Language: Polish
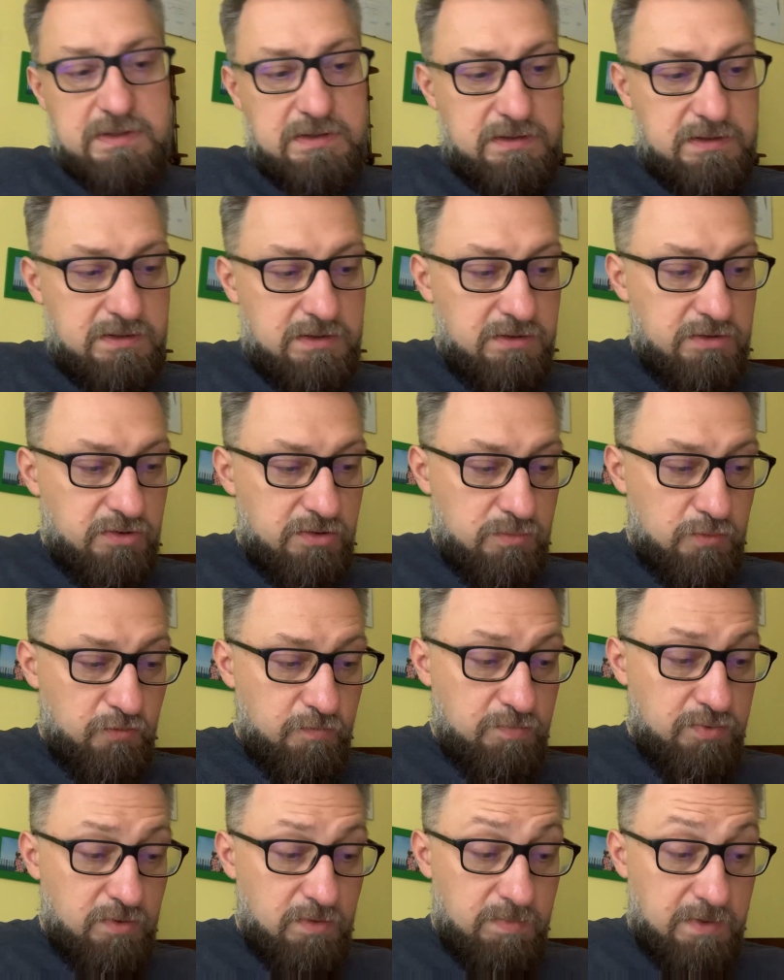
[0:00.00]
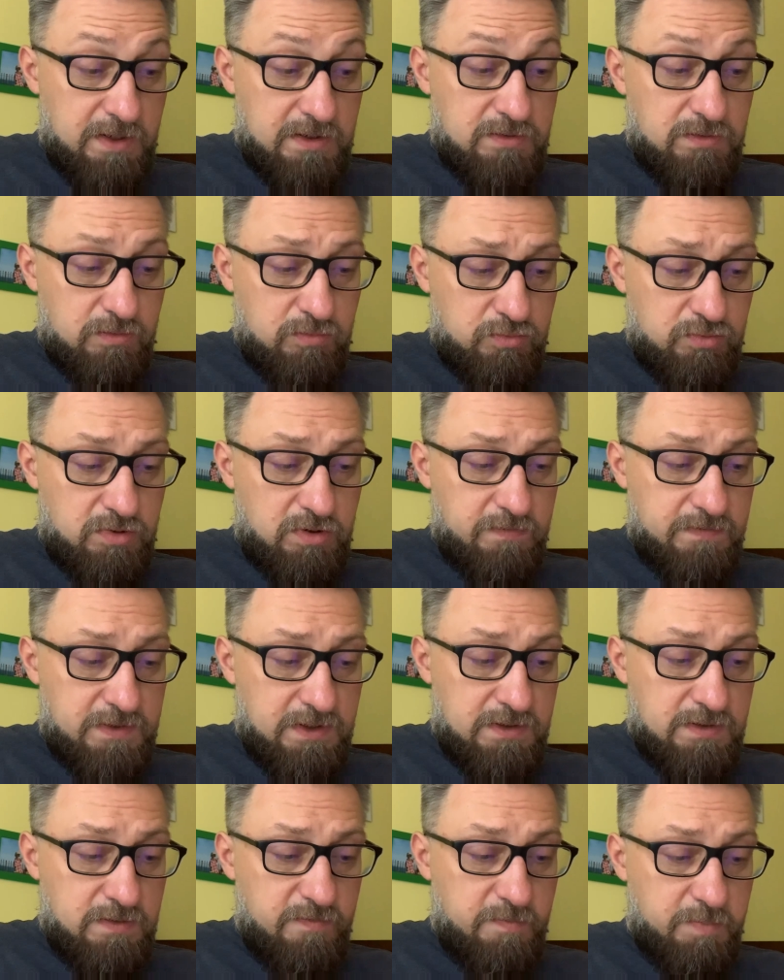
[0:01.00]
Y, tych Żydów było bardzo dużo
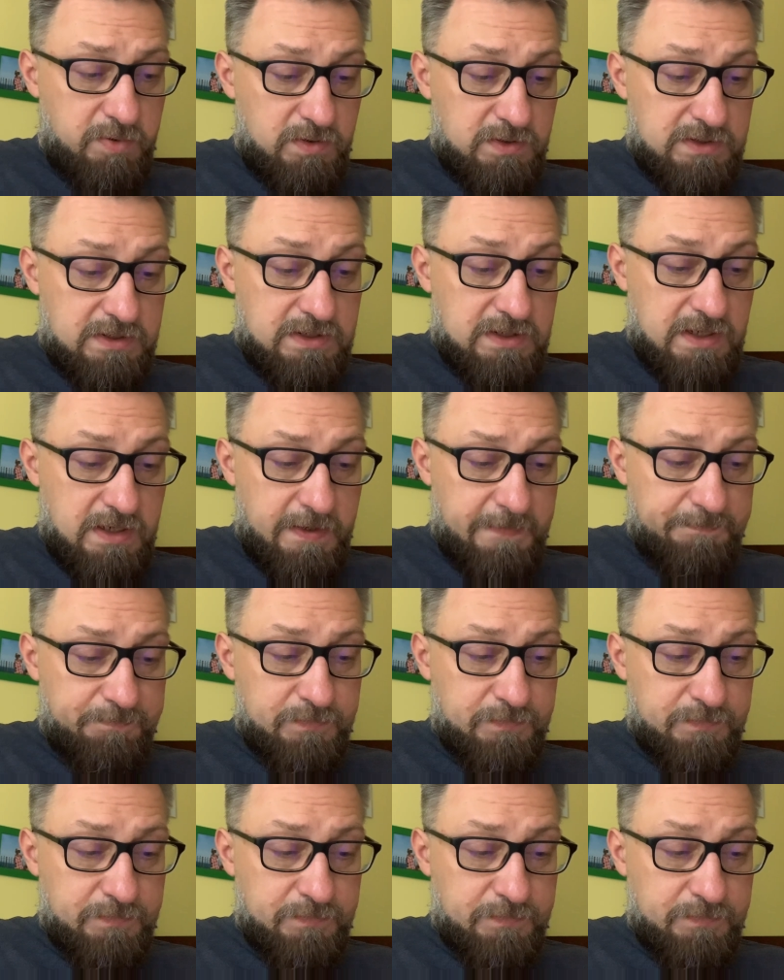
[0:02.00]
wtedy w Polsce.